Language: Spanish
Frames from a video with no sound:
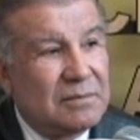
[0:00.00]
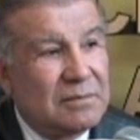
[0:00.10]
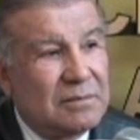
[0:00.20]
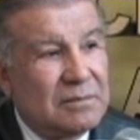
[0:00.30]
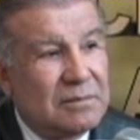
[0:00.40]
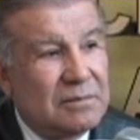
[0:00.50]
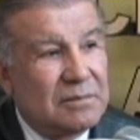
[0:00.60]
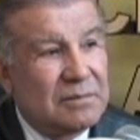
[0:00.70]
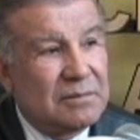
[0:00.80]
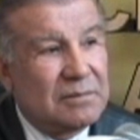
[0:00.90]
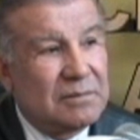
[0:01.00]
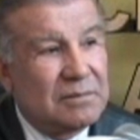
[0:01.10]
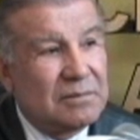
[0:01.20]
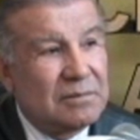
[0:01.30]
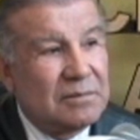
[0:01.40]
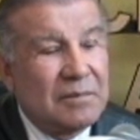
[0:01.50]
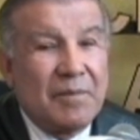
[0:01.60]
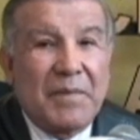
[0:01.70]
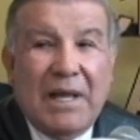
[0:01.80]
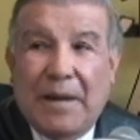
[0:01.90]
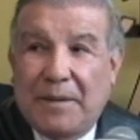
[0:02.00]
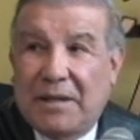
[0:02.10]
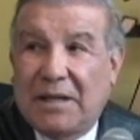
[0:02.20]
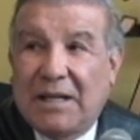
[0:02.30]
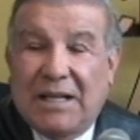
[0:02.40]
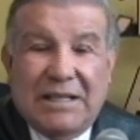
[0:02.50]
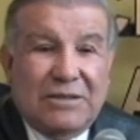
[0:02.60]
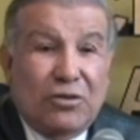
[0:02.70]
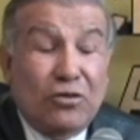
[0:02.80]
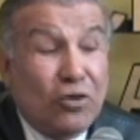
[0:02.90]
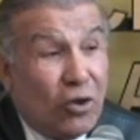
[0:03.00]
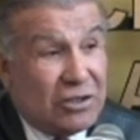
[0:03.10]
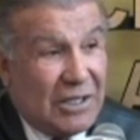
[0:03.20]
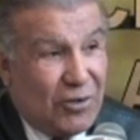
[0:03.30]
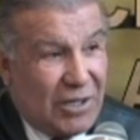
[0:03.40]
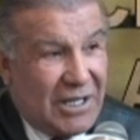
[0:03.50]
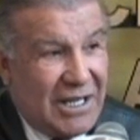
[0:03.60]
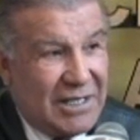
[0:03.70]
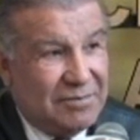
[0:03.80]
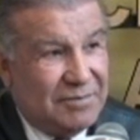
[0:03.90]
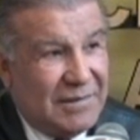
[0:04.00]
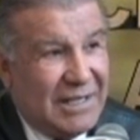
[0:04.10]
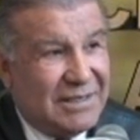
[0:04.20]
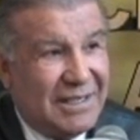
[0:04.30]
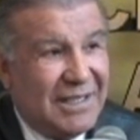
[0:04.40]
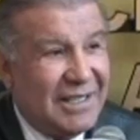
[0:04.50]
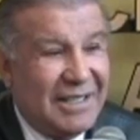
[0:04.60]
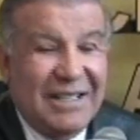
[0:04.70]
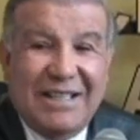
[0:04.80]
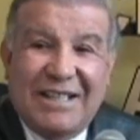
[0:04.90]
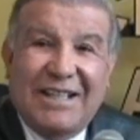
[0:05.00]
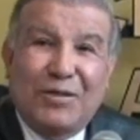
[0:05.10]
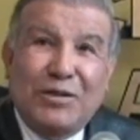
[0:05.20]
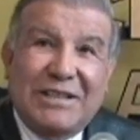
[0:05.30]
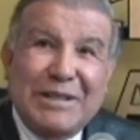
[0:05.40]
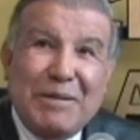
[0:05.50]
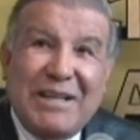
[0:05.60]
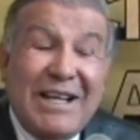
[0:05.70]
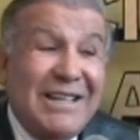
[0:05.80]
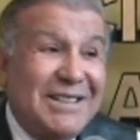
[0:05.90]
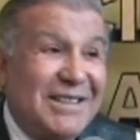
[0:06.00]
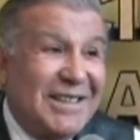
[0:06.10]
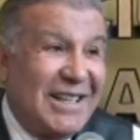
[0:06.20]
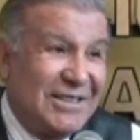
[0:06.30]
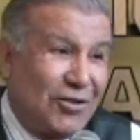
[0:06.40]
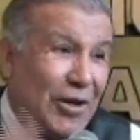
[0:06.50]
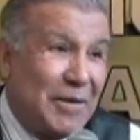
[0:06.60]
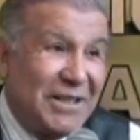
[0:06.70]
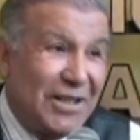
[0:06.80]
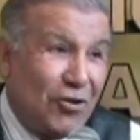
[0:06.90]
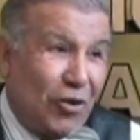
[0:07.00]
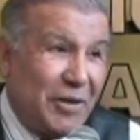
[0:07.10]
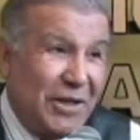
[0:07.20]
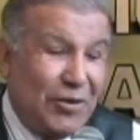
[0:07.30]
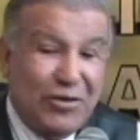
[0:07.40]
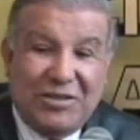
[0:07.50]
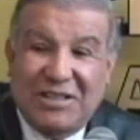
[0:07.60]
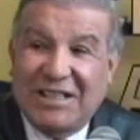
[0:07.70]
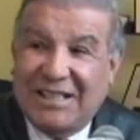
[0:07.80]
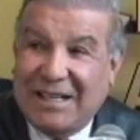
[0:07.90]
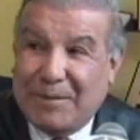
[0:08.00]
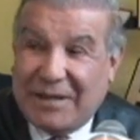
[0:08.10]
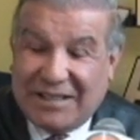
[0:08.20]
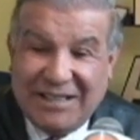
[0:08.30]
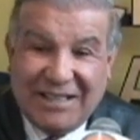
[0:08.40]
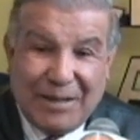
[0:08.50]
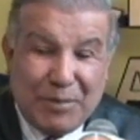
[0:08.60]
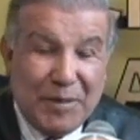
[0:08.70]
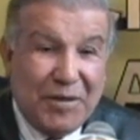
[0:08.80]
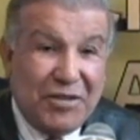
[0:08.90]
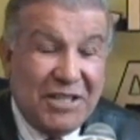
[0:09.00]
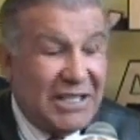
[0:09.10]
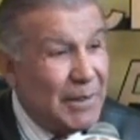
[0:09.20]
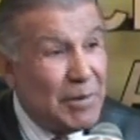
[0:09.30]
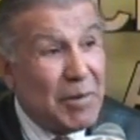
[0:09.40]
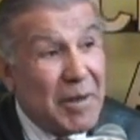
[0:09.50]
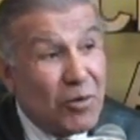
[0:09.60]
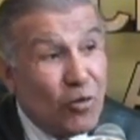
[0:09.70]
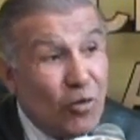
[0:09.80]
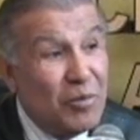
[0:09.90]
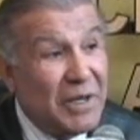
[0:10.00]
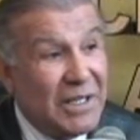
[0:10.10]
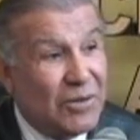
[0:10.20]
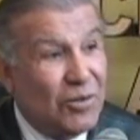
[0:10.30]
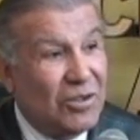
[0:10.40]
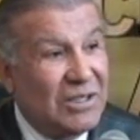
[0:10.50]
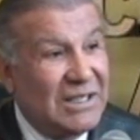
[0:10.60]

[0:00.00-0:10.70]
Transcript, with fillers: se supone que ha sido cerrados, ¿no? A ver, son dos ahora que hay. Hace en una semana hay, solamente dos vehículos y a partir del 1 de septiembre va a haber un vehículo.